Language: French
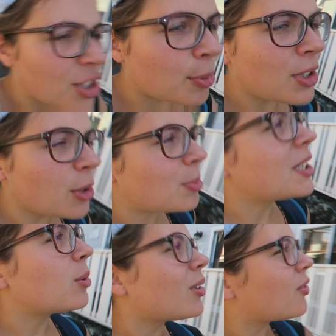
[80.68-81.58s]
Je me dis le
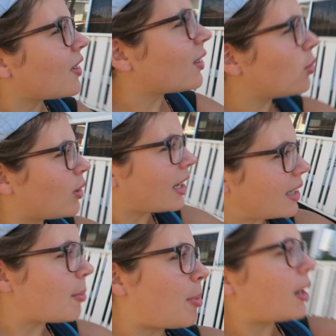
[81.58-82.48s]
petit coin de verdure
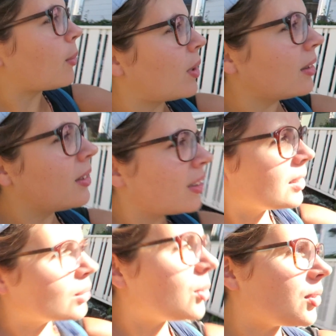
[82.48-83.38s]
là qui est pas loin,
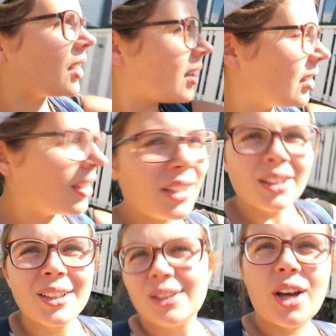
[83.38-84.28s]
tu sais
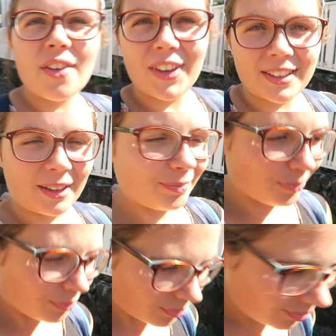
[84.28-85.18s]
On va faire ça.
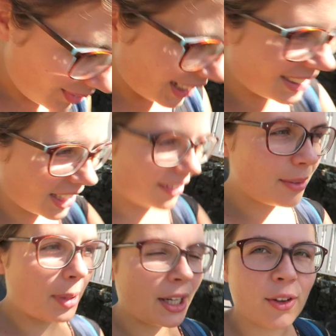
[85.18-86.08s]
Ça
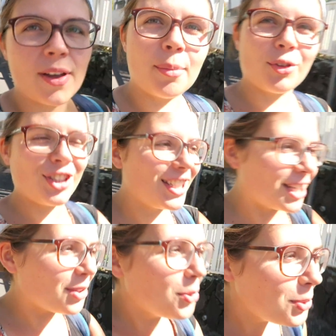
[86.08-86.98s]
va être bien. Et on va manger
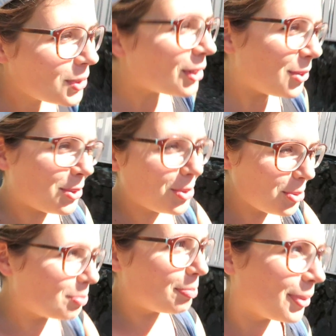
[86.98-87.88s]
des noodle
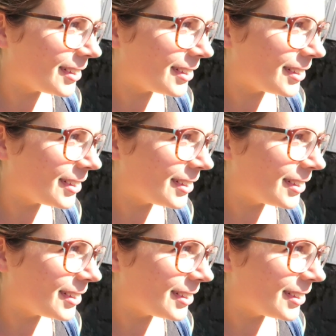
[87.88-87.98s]
soup.